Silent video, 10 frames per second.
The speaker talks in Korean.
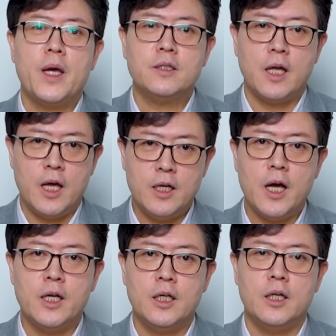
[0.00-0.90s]
패스
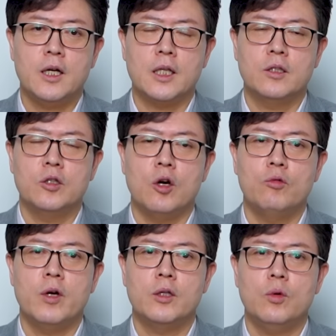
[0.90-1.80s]
AI 같은
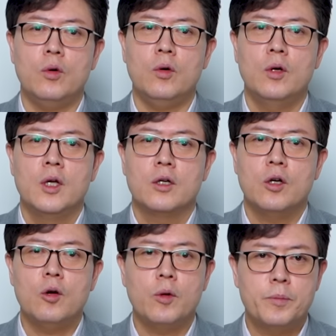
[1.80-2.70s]
경우에도
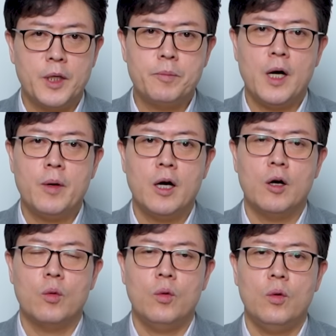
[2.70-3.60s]
글로벌
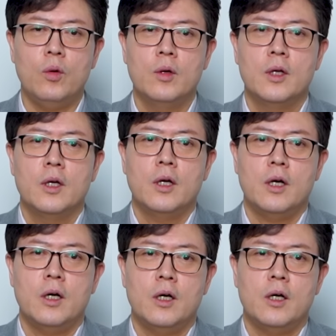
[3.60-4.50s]
빅파마하고
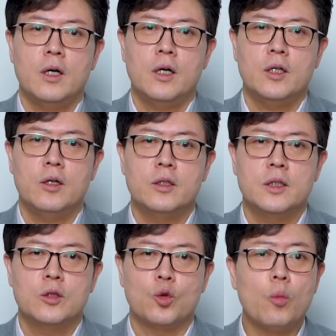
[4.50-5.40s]

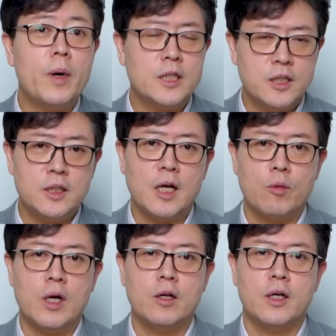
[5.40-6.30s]
이런 동반
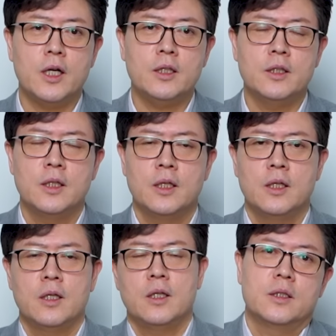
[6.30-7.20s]
진단 관련한
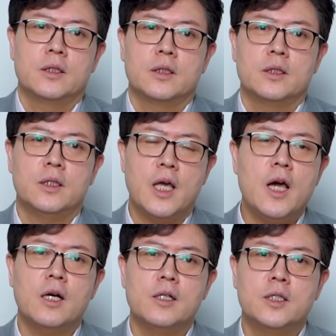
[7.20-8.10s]
그
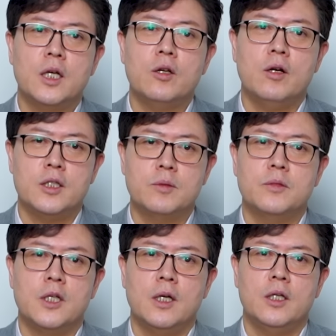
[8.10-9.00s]
계약을 체결을
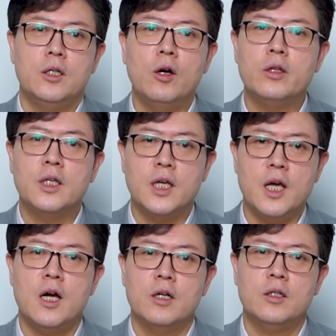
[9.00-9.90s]
했습니다. 이런
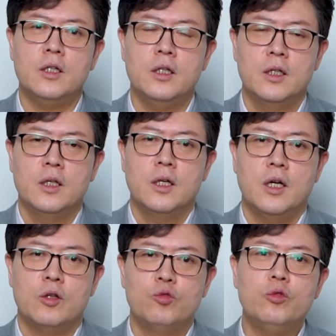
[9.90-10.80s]
계약을
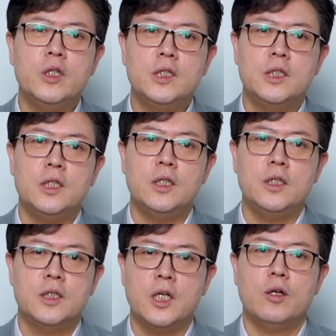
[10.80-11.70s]

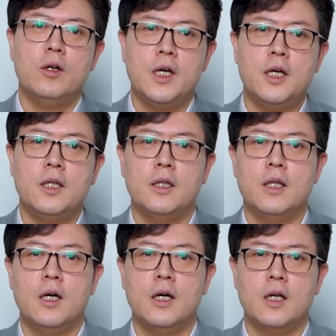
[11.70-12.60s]
루닛이 체결을 해야
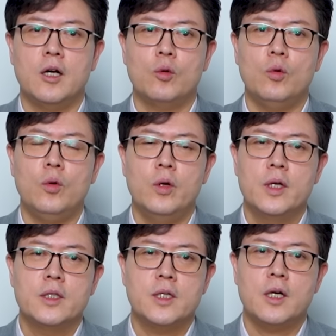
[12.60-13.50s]
된다라고
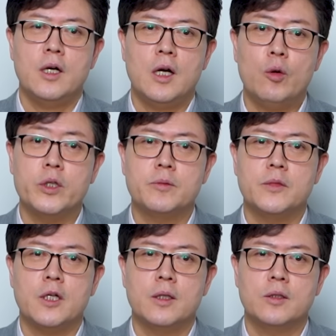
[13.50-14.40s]
생각을 하고
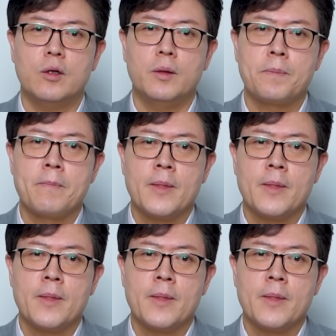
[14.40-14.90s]
있습니다. 그래서